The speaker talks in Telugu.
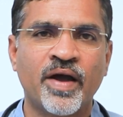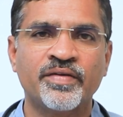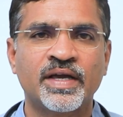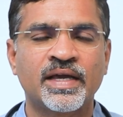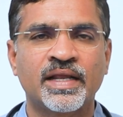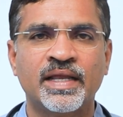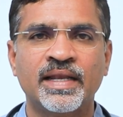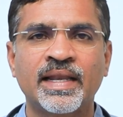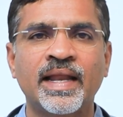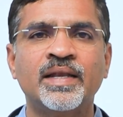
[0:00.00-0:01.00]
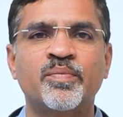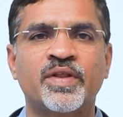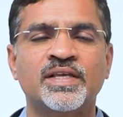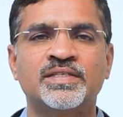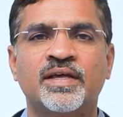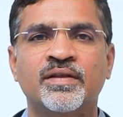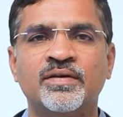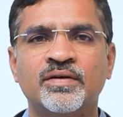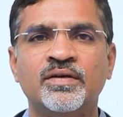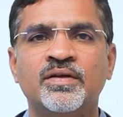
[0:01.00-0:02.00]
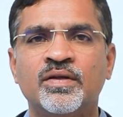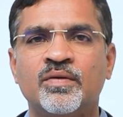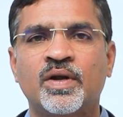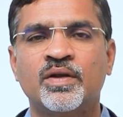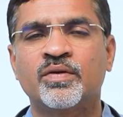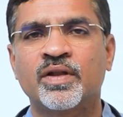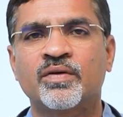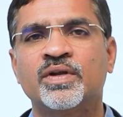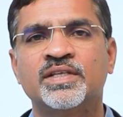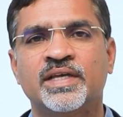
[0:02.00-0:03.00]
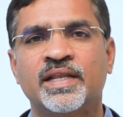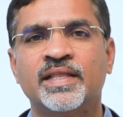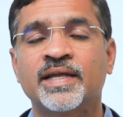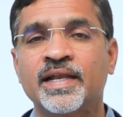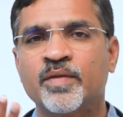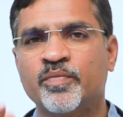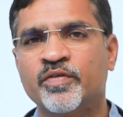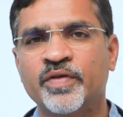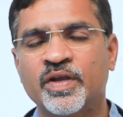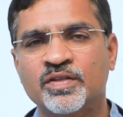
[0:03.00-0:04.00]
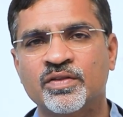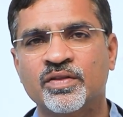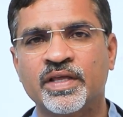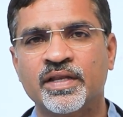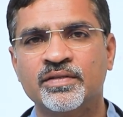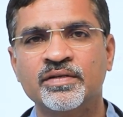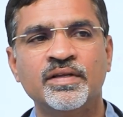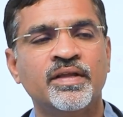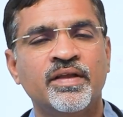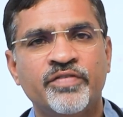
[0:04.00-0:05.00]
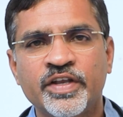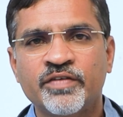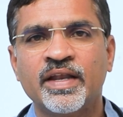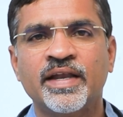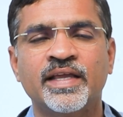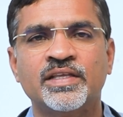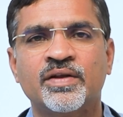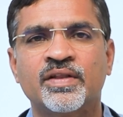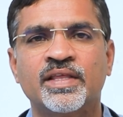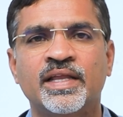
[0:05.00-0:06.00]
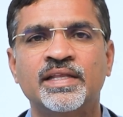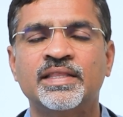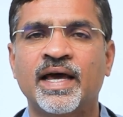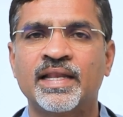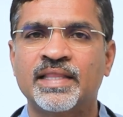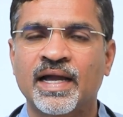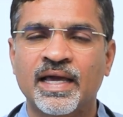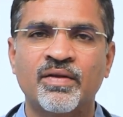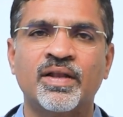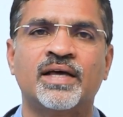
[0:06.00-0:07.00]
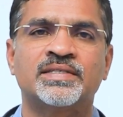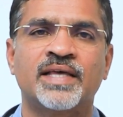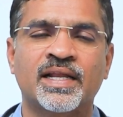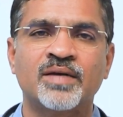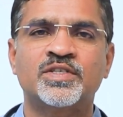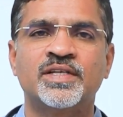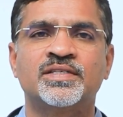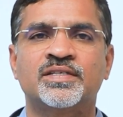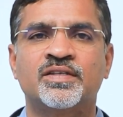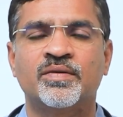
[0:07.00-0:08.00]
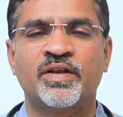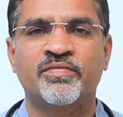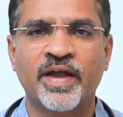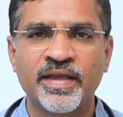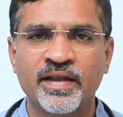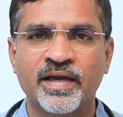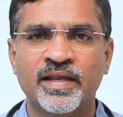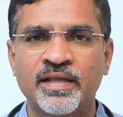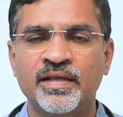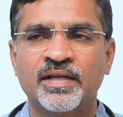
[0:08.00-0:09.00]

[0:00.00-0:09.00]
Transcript: బావి దగ్గర కానీ ఇట్లాంటి ప్రదేశాల్లో వాళ్ళని ఉండకుండా చేయాలి ఎందుకంటే ఎప్పుడు ఫిట్ అవుతుందో తెలియదు ఫిట్ వల్ల డేంజర్ ఉండదు కానీ దాని దగ్గర ఉన్న సర్కమ్స్టెన్సెస్లో ఉన్న ఫైర్ కానీ